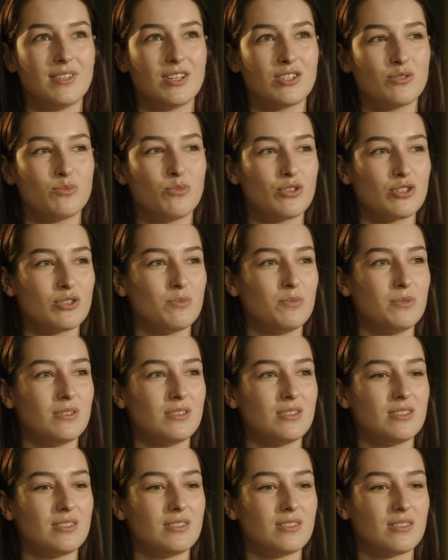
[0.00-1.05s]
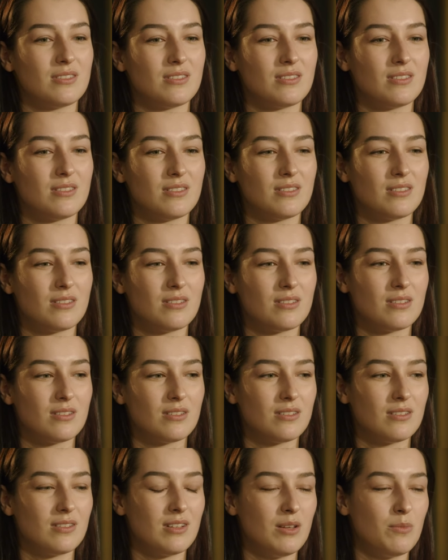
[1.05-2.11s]
даже, может быть,
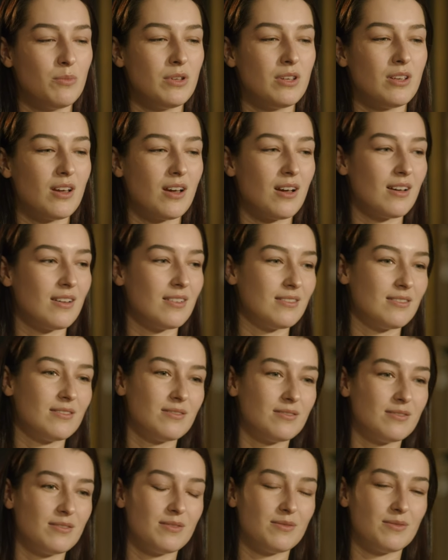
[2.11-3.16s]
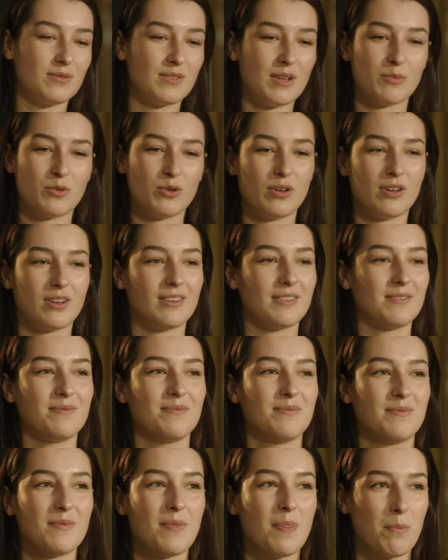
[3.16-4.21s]
для меня намного
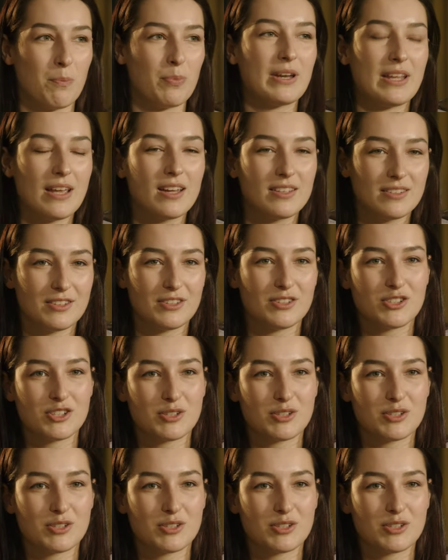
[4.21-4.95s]
приятнее,